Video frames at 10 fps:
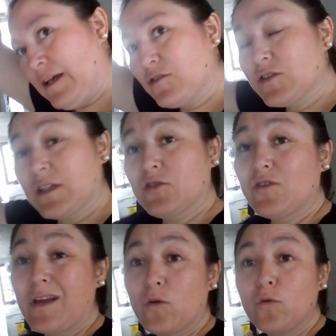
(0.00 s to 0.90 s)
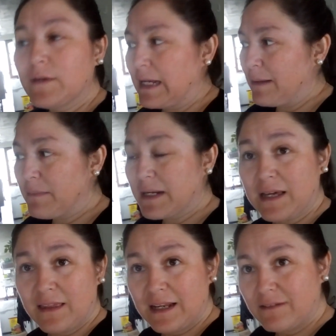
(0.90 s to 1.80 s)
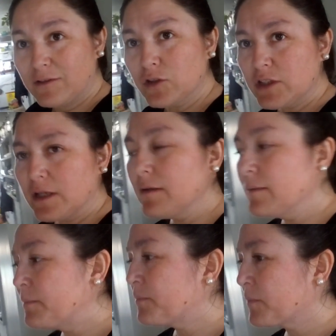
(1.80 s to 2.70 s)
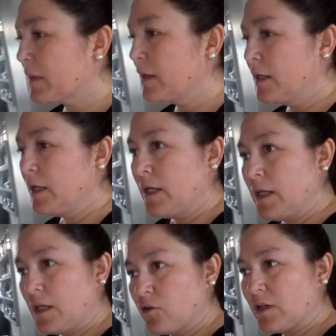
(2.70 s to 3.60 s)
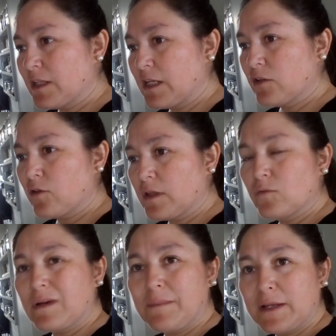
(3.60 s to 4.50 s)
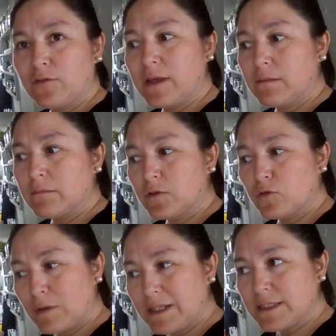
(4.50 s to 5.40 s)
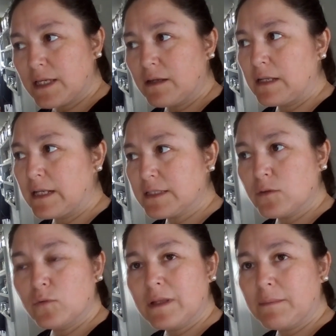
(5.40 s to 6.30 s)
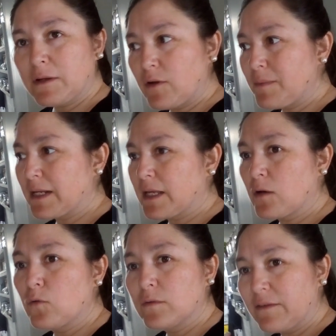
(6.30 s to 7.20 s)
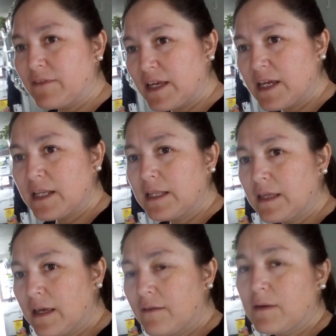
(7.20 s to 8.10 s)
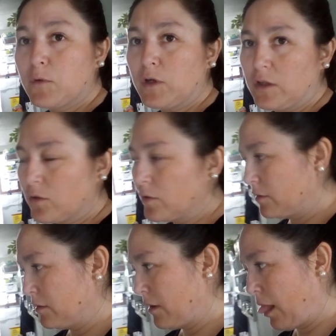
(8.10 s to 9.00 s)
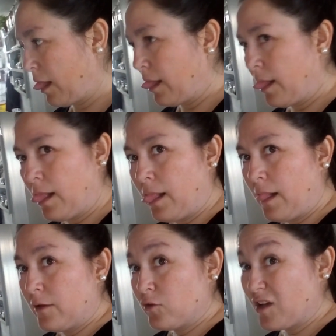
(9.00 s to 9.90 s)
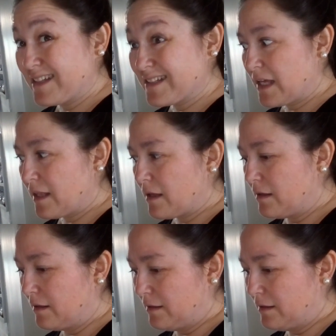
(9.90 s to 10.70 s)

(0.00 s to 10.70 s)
Entonces eso ya cubre las marcas de la brocha. Y con esta le estoy dando una mano bien gruesa y la segunda mano para que cubra bien y quede bien bonito. Estoy cansada.